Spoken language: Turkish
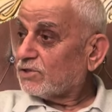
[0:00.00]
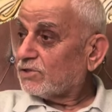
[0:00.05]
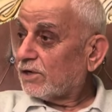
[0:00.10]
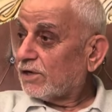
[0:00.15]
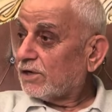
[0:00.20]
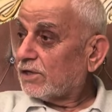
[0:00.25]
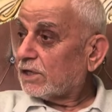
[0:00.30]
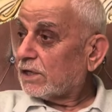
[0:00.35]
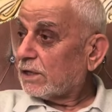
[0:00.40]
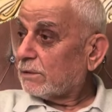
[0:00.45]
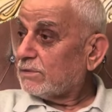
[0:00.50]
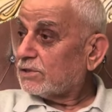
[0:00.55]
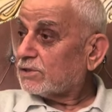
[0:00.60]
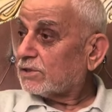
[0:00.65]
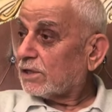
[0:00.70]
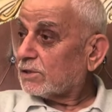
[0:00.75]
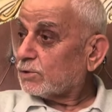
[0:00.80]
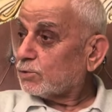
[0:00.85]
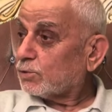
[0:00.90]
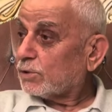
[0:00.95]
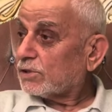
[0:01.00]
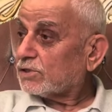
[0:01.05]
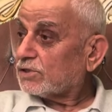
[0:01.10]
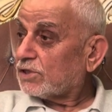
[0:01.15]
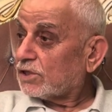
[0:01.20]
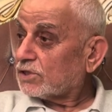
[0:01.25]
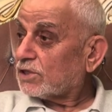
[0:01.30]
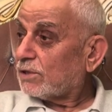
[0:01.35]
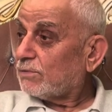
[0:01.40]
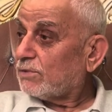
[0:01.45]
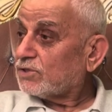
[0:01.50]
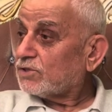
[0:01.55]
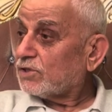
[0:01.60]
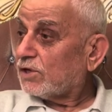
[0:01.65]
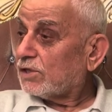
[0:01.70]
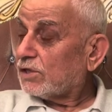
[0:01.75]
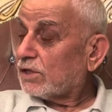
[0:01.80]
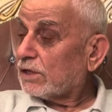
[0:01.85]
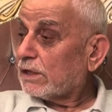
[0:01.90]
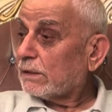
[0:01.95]
ayet-i kerim. İsra suresi 85.
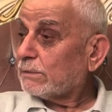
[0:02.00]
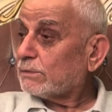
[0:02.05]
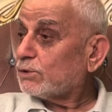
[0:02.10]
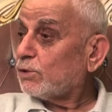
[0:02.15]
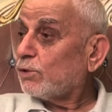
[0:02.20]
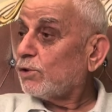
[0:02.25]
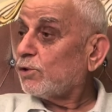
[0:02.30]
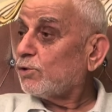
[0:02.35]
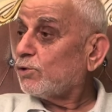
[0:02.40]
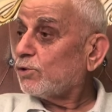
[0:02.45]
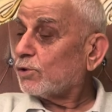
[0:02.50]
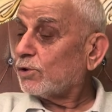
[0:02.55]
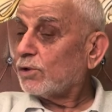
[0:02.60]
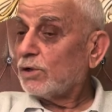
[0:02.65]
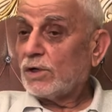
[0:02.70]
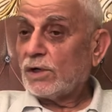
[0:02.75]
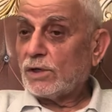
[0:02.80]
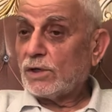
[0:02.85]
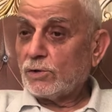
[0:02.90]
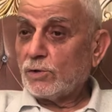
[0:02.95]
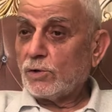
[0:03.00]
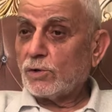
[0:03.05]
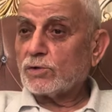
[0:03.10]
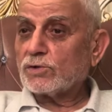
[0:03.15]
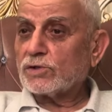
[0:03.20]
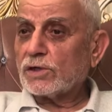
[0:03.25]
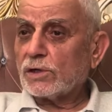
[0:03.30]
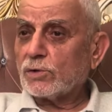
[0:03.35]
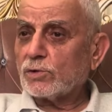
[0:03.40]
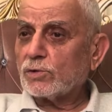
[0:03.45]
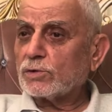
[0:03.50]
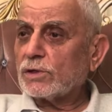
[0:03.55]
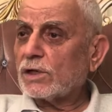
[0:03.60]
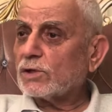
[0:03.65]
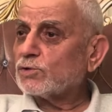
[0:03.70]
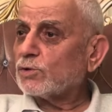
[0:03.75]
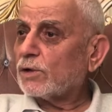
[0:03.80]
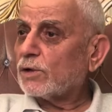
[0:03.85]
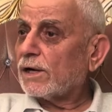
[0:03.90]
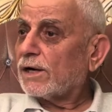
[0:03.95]
ayet-i kerimizde öyle diyor. Diyor ki sana ruhtan
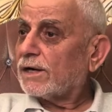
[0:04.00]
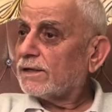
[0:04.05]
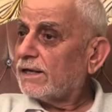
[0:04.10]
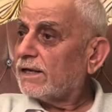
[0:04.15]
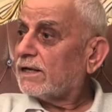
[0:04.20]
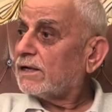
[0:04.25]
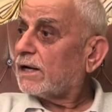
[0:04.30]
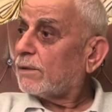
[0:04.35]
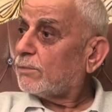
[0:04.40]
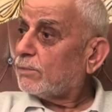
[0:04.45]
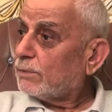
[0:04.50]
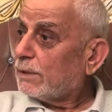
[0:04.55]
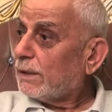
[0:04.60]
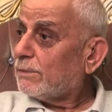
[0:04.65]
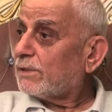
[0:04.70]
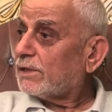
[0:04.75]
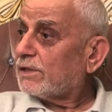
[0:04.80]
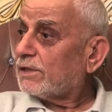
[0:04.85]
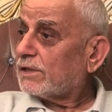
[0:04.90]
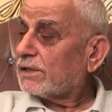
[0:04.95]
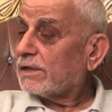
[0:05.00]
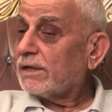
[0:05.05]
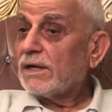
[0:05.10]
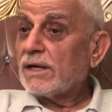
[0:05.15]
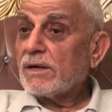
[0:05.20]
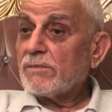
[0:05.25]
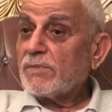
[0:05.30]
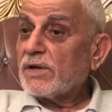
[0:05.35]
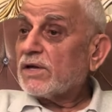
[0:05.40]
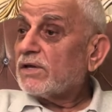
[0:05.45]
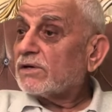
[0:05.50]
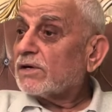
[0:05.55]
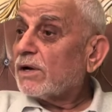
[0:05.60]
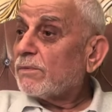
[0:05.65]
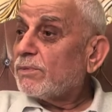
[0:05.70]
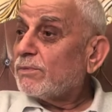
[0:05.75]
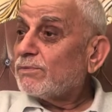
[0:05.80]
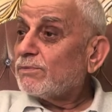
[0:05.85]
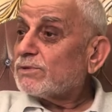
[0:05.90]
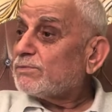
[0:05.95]
sorarlar. De ki Rabbin emridir. Peki
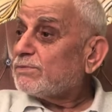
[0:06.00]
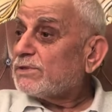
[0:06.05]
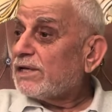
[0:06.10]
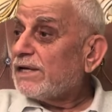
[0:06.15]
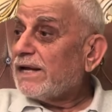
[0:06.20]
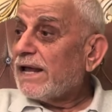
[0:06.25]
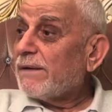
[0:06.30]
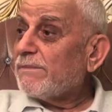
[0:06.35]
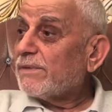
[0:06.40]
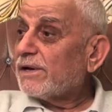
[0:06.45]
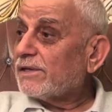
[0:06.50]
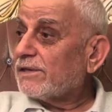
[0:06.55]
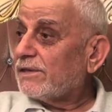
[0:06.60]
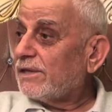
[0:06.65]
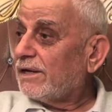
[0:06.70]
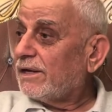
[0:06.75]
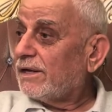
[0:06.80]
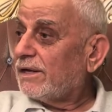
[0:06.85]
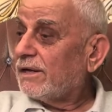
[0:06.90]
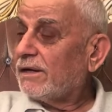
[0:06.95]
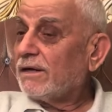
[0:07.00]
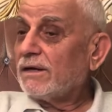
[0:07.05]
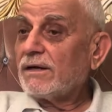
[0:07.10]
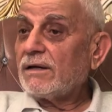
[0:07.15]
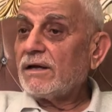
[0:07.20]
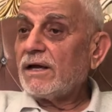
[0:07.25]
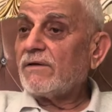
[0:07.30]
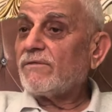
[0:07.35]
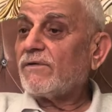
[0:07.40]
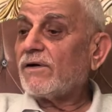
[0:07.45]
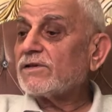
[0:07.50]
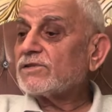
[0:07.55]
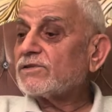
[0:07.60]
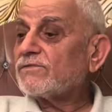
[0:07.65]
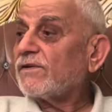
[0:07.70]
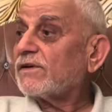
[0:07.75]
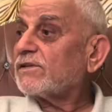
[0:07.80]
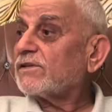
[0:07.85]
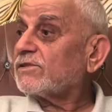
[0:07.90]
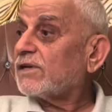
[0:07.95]
Rabbimiz bize ne emretti? Efal
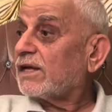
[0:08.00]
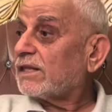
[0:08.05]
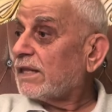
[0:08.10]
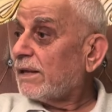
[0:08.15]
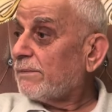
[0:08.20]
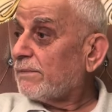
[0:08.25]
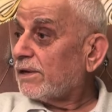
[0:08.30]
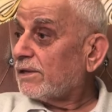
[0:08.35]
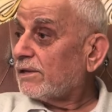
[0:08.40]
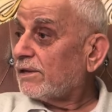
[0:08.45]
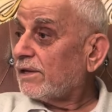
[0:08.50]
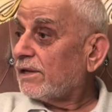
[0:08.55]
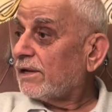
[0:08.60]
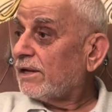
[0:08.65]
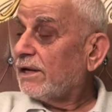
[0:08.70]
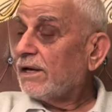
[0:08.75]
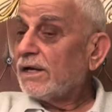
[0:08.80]
sıfat zat emretti.